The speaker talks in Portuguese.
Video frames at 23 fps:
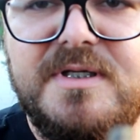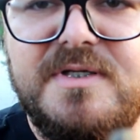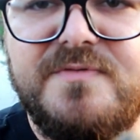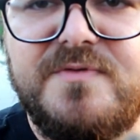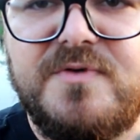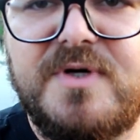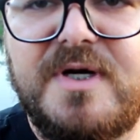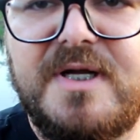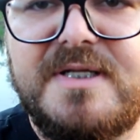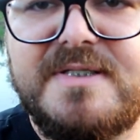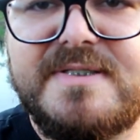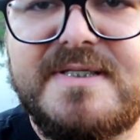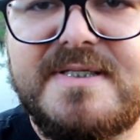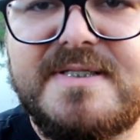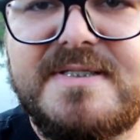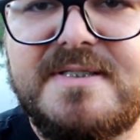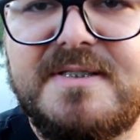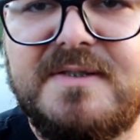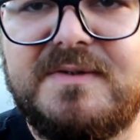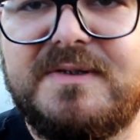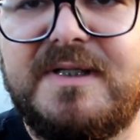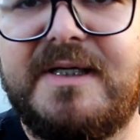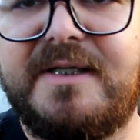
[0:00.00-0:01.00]
de
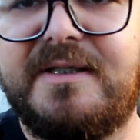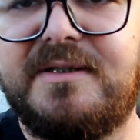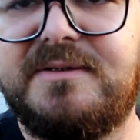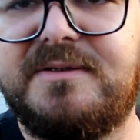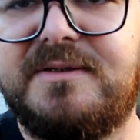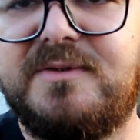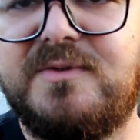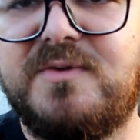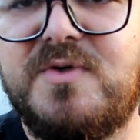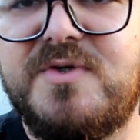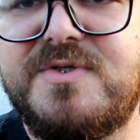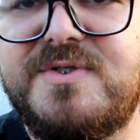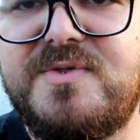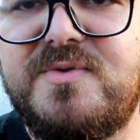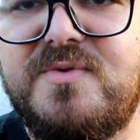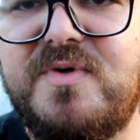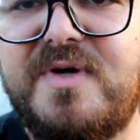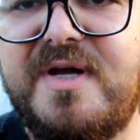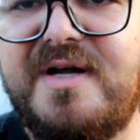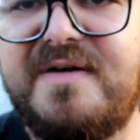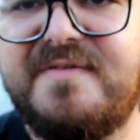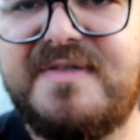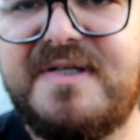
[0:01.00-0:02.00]
vocalização, cara, eu não consigo
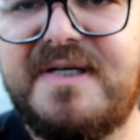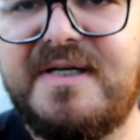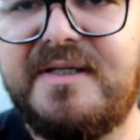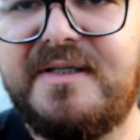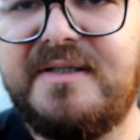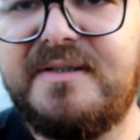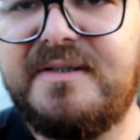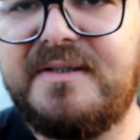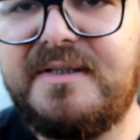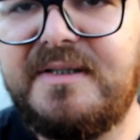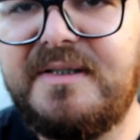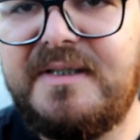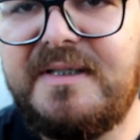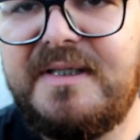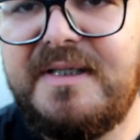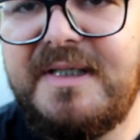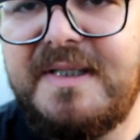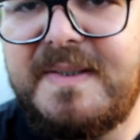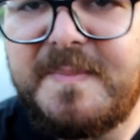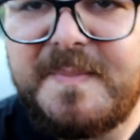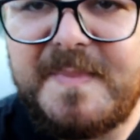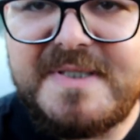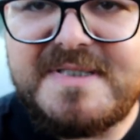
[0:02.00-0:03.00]
gravar, né?
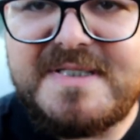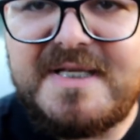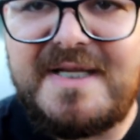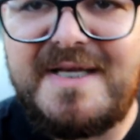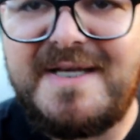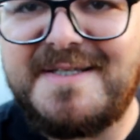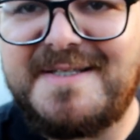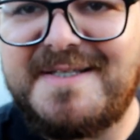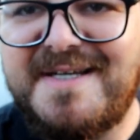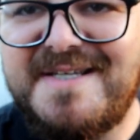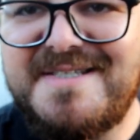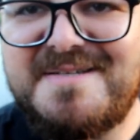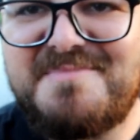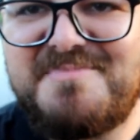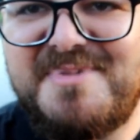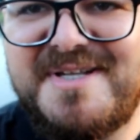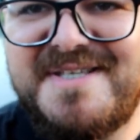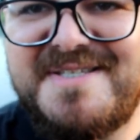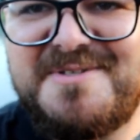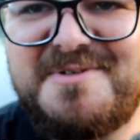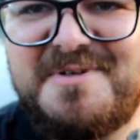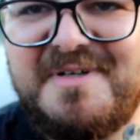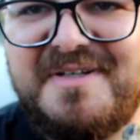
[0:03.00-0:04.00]
Mas ali atrás
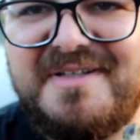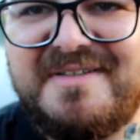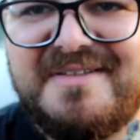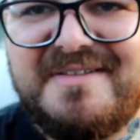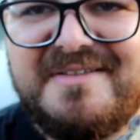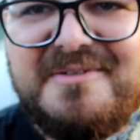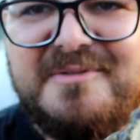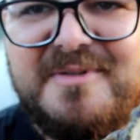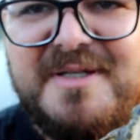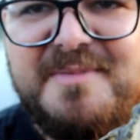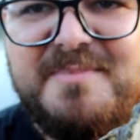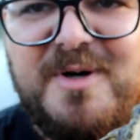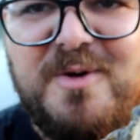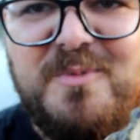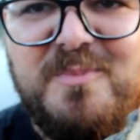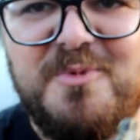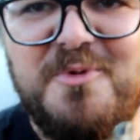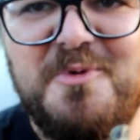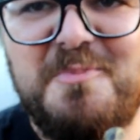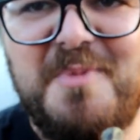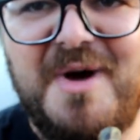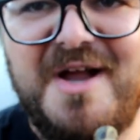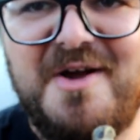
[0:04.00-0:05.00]
apareceu um animal um
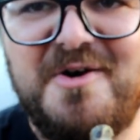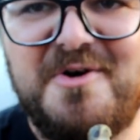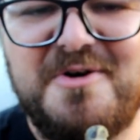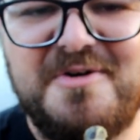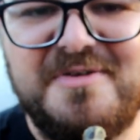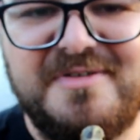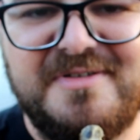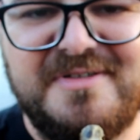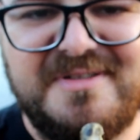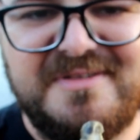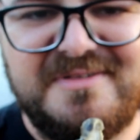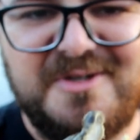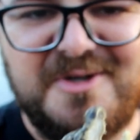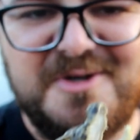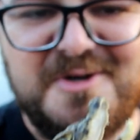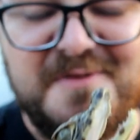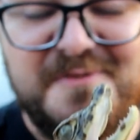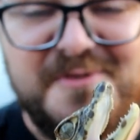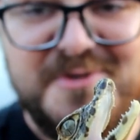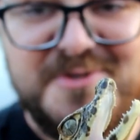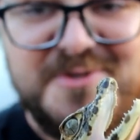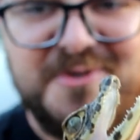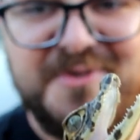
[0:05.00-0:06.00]
pouco maior. Na hora que eu
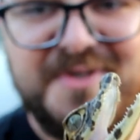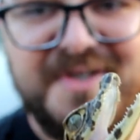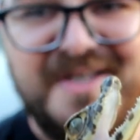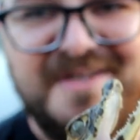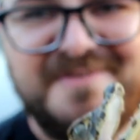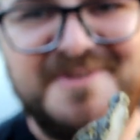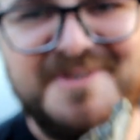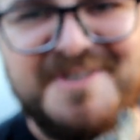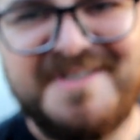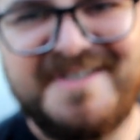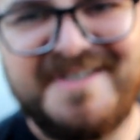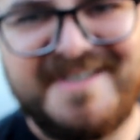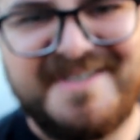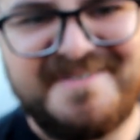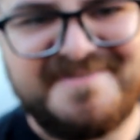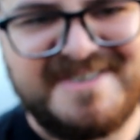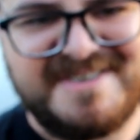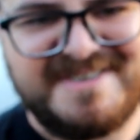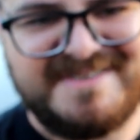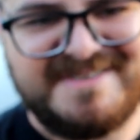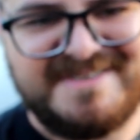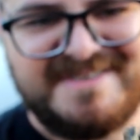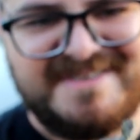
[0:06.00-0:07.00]
for soltar ele, eu vou tentar
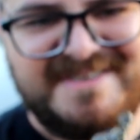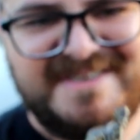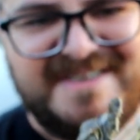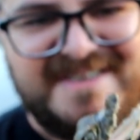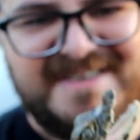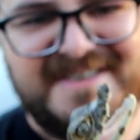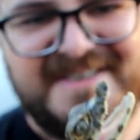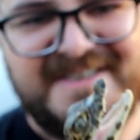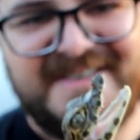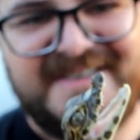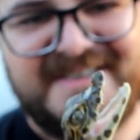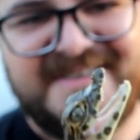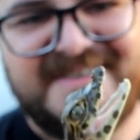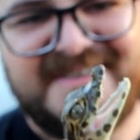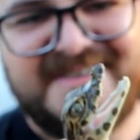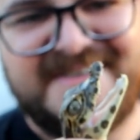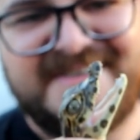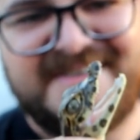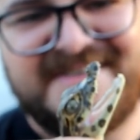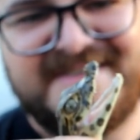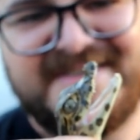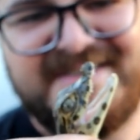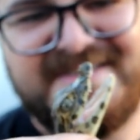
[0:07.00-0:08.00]
gravar.
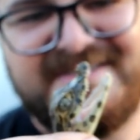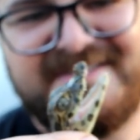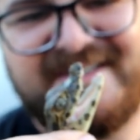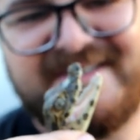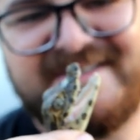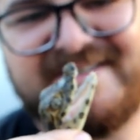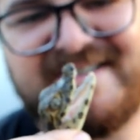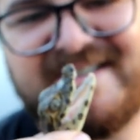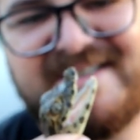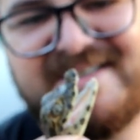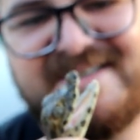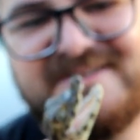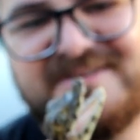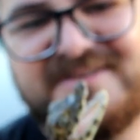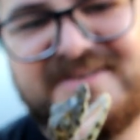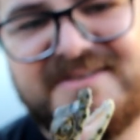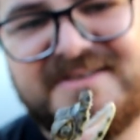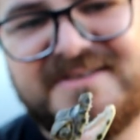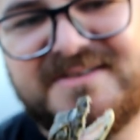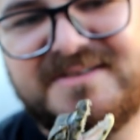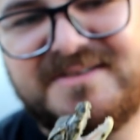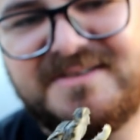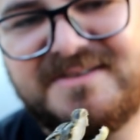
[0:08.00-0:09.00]
Né? Tá atraindo.
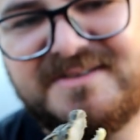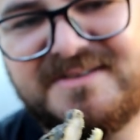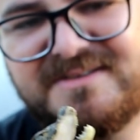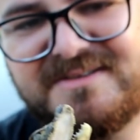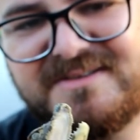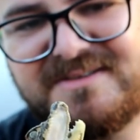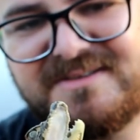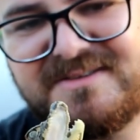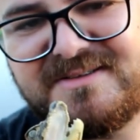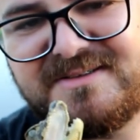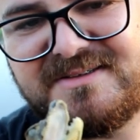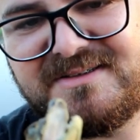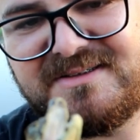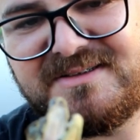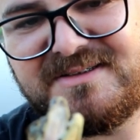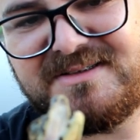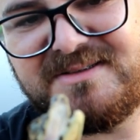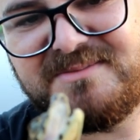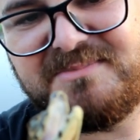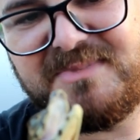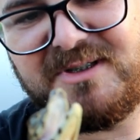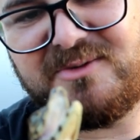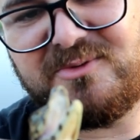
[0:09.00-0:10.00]

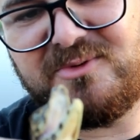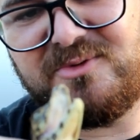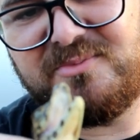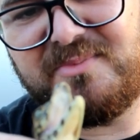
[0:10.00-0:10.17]
Que barulho